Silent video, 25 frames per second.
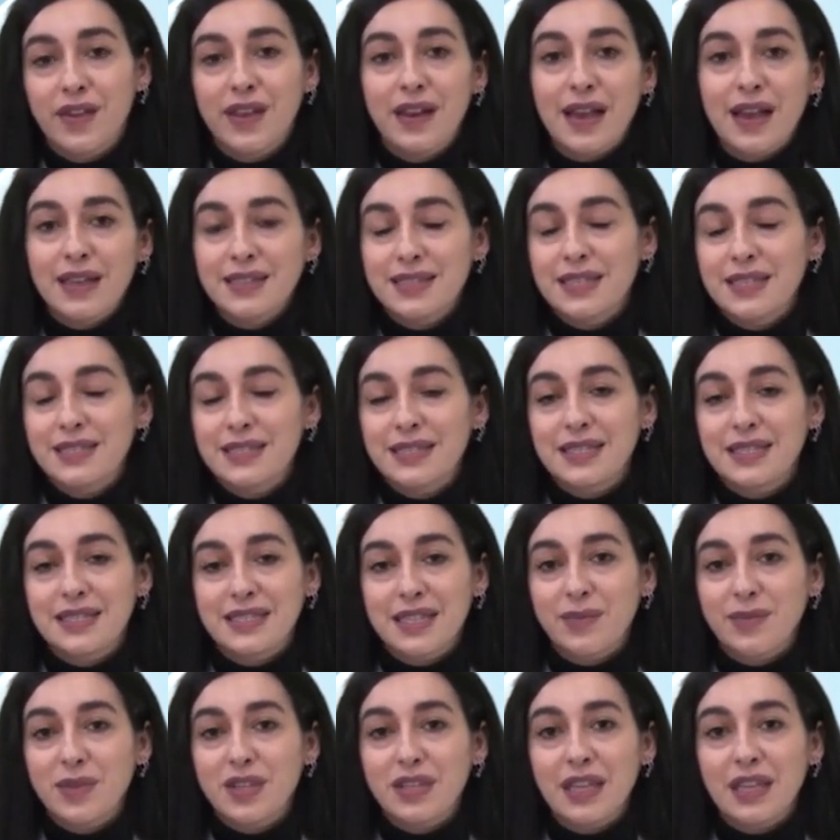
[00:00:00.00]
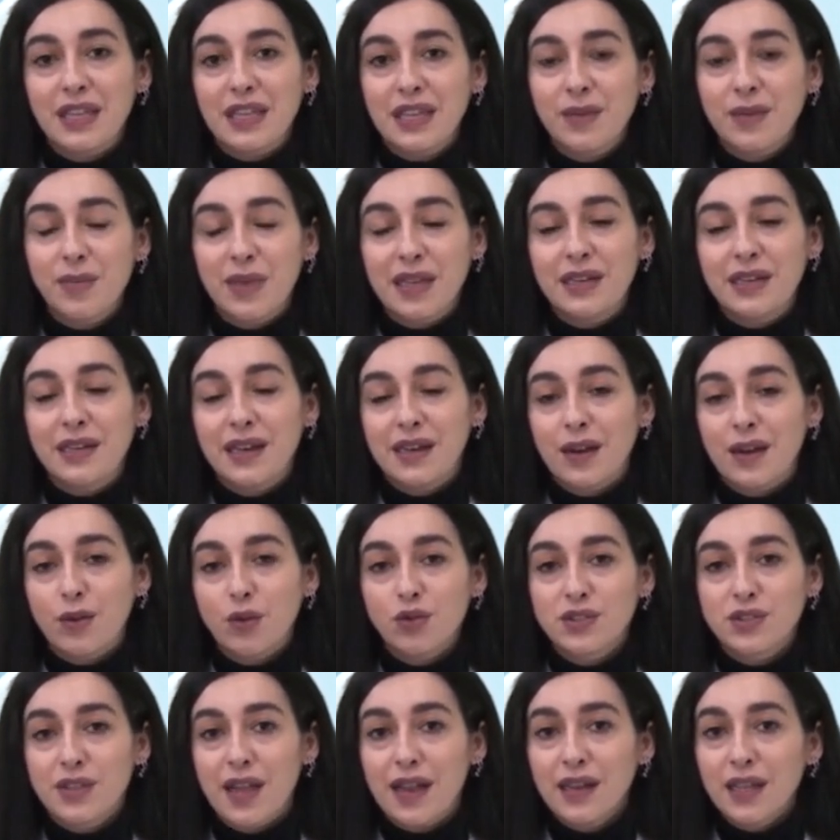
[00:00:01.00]
veraset sistemindeki belirlenen
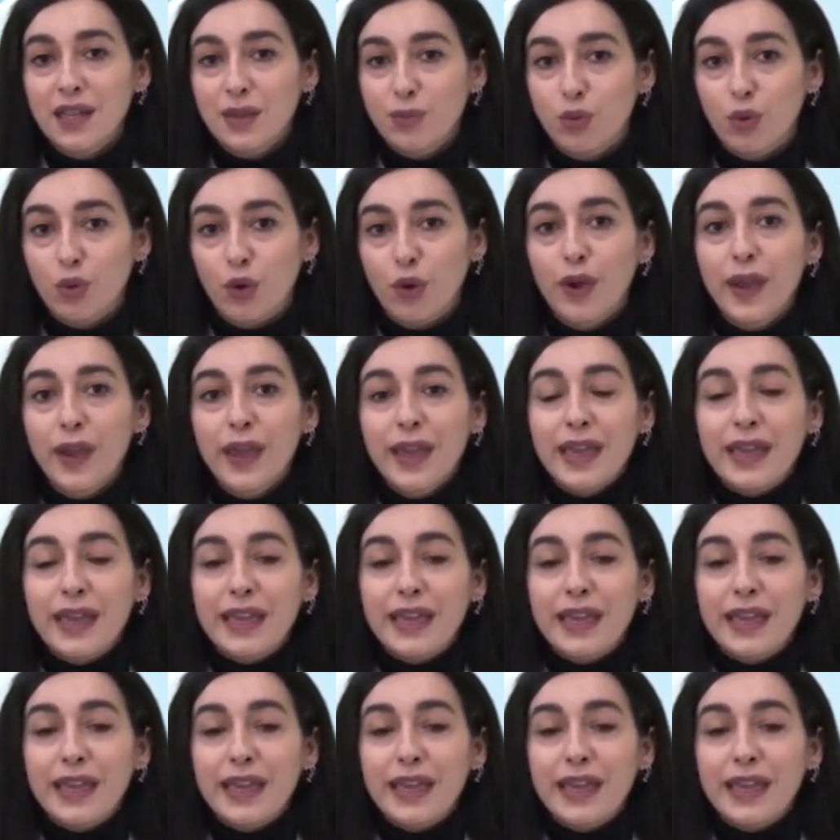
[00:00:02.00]
özellik bu.